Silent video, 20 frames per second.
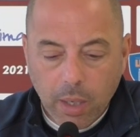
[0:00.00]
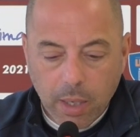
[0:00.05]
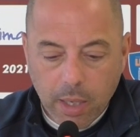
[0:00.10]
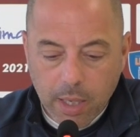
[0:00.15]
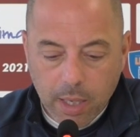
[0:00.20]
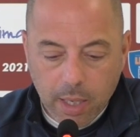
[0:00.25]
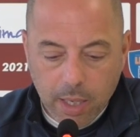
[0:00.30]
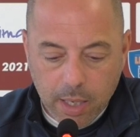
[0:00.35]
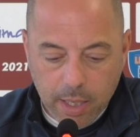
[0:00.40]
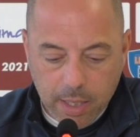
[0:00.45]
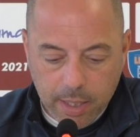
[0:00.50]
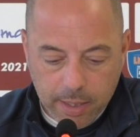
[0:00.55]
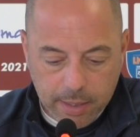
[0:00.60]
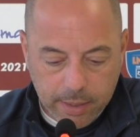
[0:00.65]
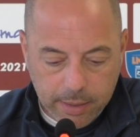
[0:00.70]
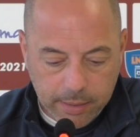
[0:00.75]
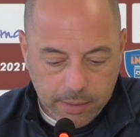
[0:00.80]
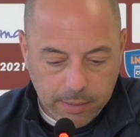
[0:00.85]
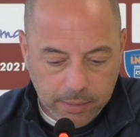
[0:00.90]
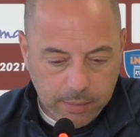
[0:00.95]

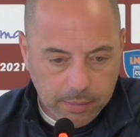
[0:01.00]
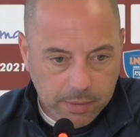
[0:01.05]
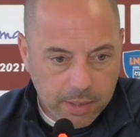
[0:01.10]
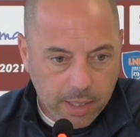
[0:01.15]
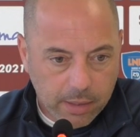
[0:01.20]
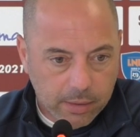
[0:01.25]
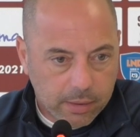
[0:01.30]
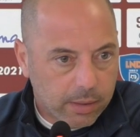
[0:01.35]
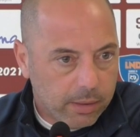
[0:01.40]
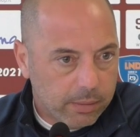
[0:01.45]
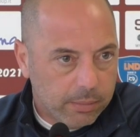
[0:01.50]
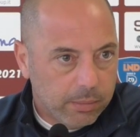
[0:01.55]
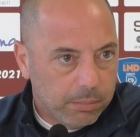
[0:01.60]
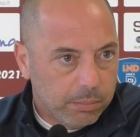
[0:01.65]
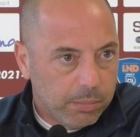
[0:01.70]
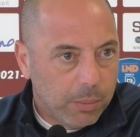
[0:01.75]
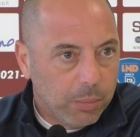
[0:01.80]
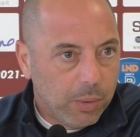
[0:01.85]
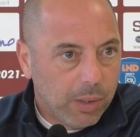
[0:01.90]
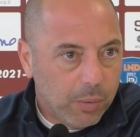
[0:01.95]
E niente,
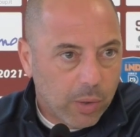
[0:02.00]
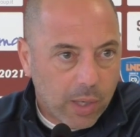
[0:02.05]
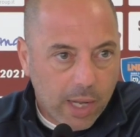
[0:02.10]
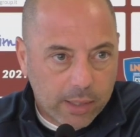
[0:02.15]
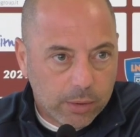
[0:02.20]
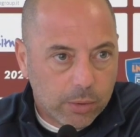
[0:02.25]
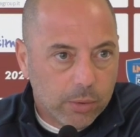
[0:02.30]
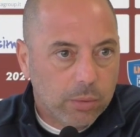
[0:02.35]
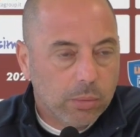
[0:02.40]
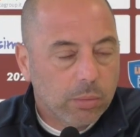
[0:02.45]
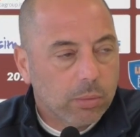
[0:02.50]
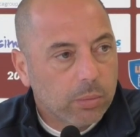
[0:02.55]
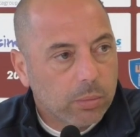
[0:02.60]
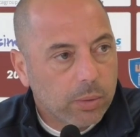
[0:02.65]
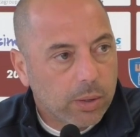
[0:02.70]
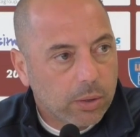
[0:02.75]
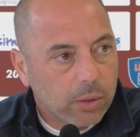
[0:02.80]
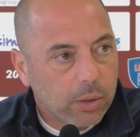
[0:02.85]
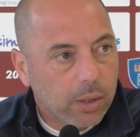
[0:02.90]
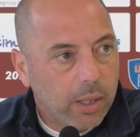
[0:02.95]
abbiamo lavorato,
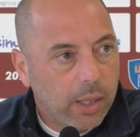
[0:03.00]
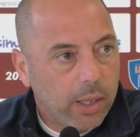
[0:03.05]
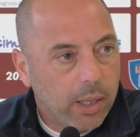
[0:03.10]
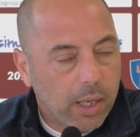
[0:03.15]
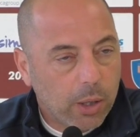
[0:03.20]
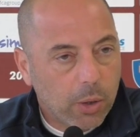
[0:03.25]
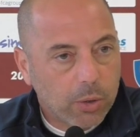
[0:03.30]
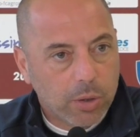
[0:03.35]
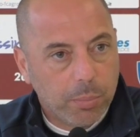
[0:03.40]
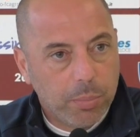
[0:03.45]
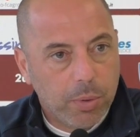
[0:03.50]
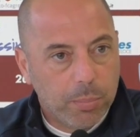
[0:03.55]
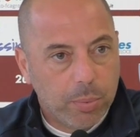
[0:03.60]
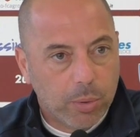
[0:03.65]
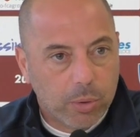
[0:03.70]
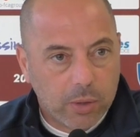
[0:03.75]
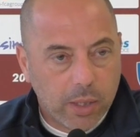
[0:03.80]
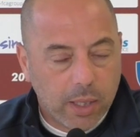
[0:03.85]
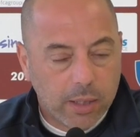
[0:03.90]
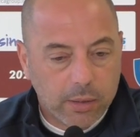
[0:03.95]
questa è la cosa più
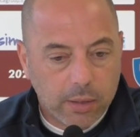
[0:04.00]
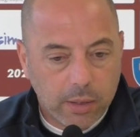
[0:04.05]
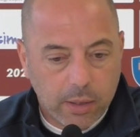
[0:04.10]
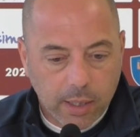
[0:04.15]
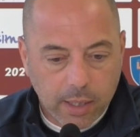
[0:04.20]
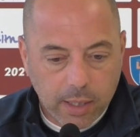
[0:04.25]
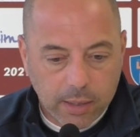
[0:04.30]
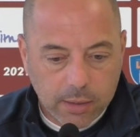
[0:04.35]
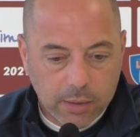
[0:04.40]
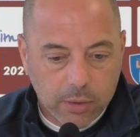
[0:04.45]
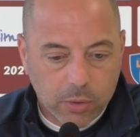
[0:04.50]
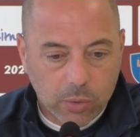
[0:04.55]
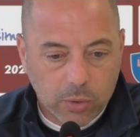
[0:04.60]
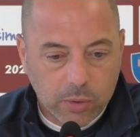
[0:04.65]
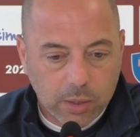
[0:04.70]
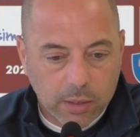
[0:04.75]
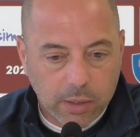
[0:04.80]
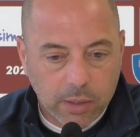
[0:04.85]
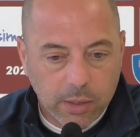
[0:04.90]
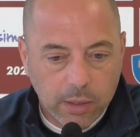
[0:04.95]
importante, i ragazzi sono
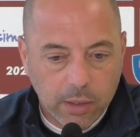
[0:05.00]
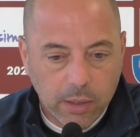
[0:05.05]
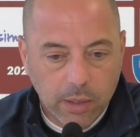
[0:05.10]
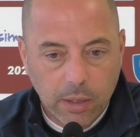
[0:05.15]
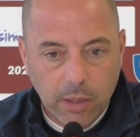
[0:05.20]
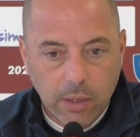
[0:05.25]
stati